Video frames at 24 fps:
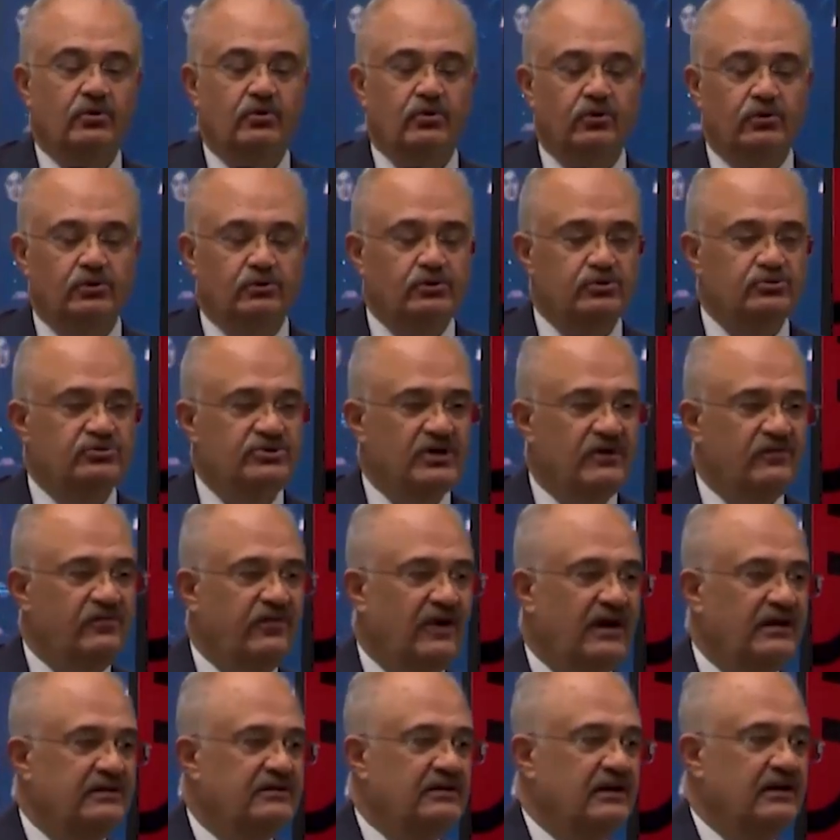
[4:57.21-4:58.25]
oldukça
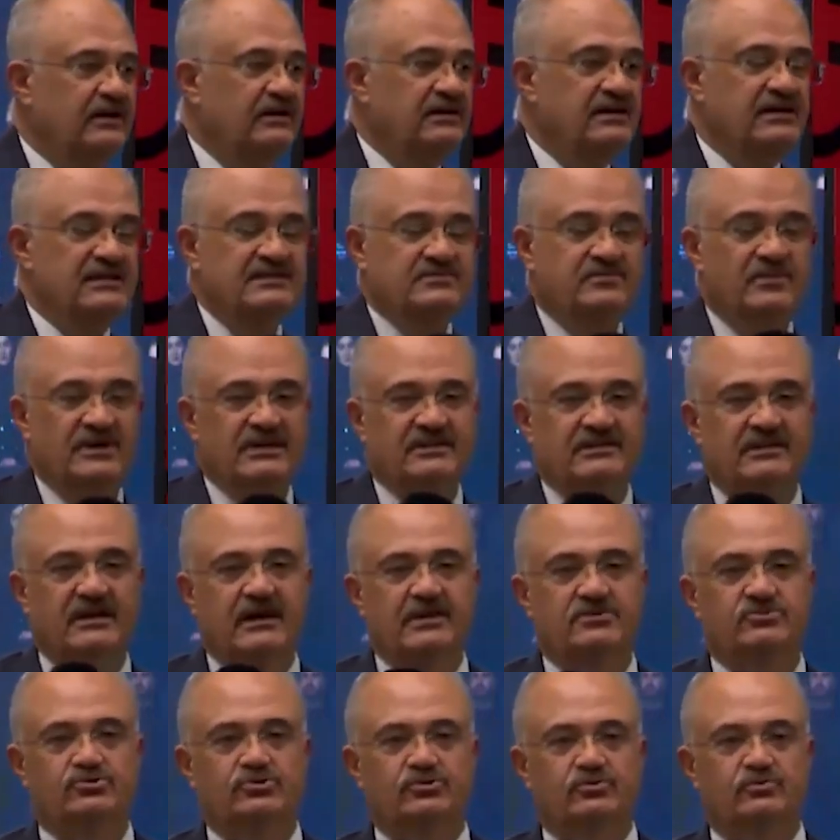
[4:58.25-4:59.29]
faydalı
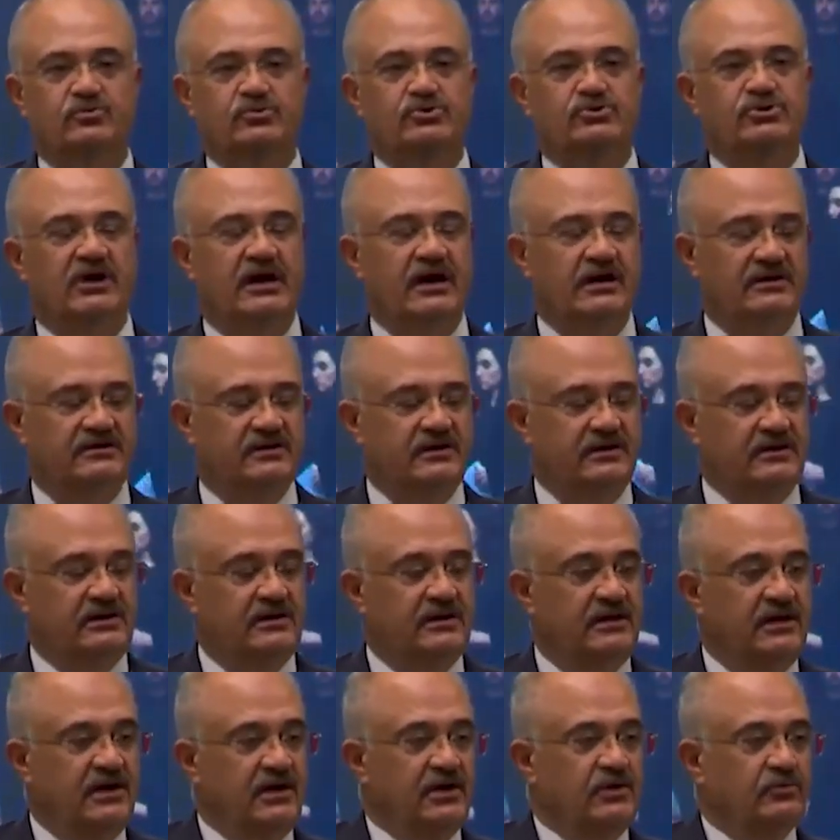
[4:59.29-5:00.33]
hizmetler sunmuşlardı.
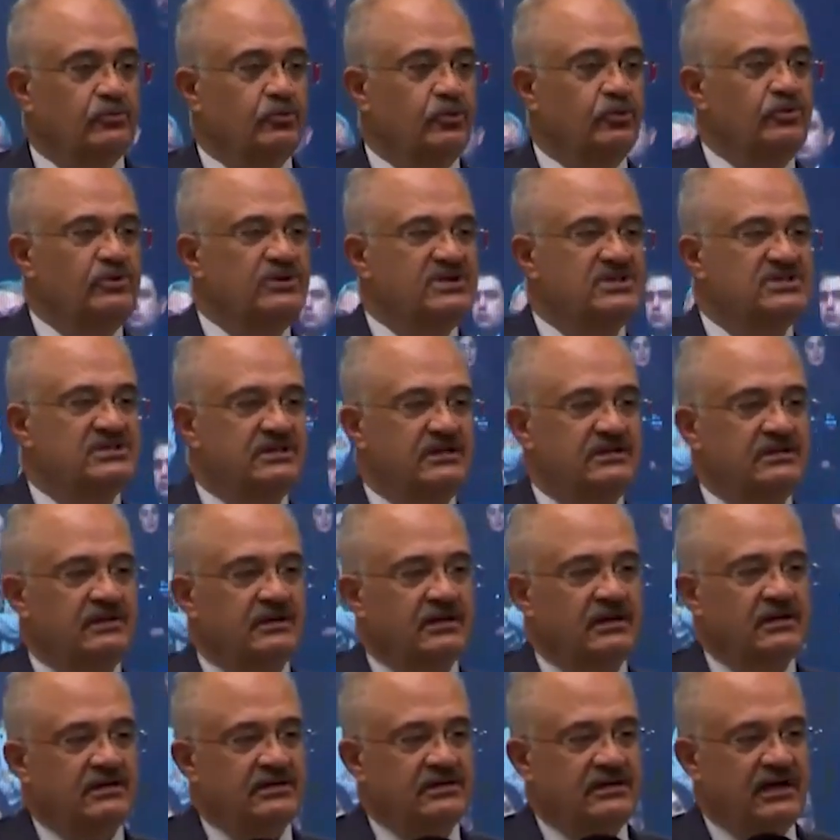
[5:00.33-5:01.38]
Bunun için
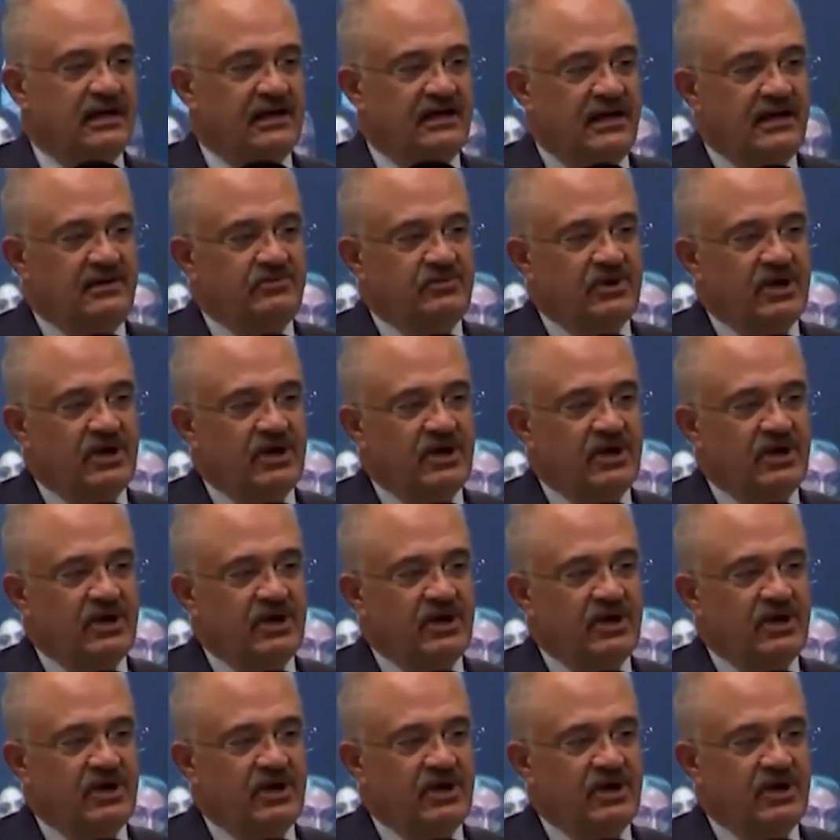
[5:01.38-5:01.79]
deneyim